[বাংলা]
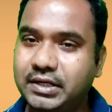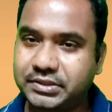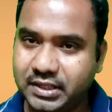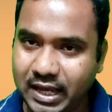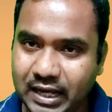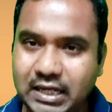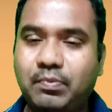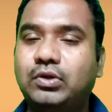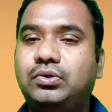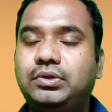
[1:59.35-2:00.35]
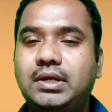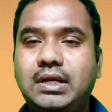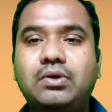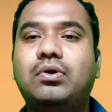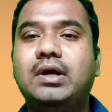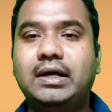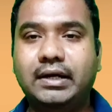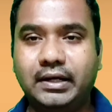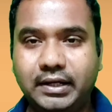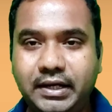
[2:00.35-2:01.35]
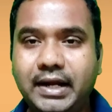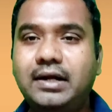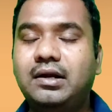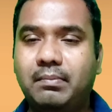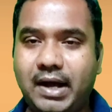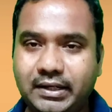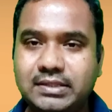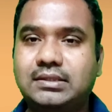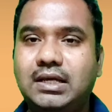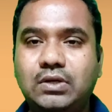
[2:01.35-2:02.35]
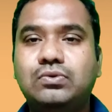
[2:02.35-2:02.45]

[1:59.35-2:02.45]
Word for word: ঠিক সেই একই পদ্ধতি নিয়েও ডেড ভাইরাসকে